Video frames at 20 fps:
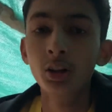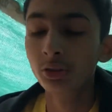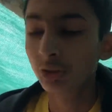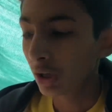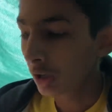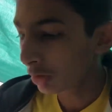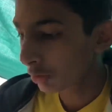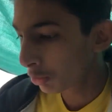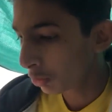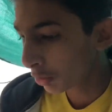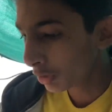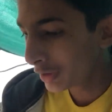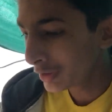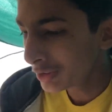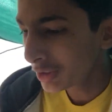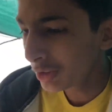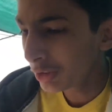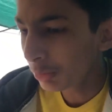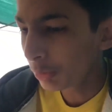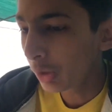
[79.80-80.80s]
यार कोहली
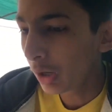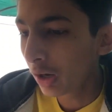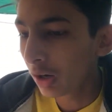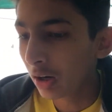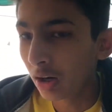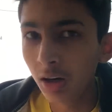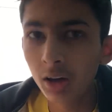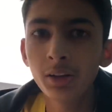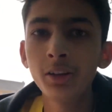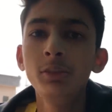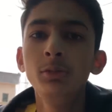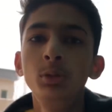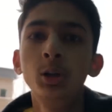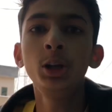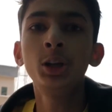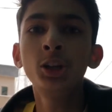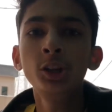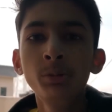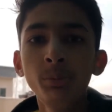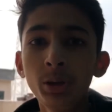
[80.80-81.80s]
से तो मैं आ गया हूँ
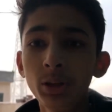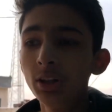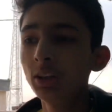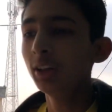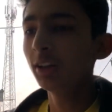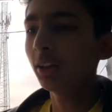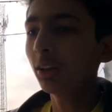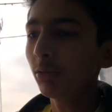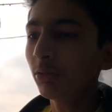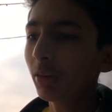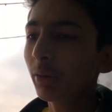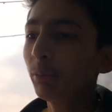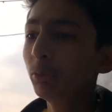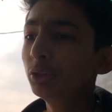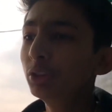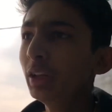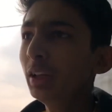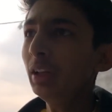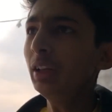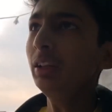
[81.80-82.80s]
लेकिन मैं देख रहा हूँ कि
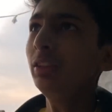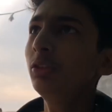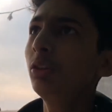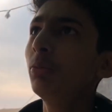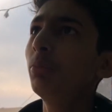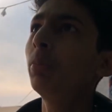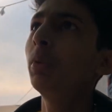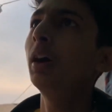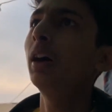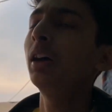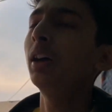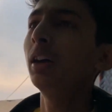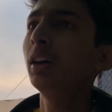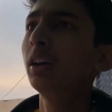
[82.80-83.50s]
मुझे ना इनको पा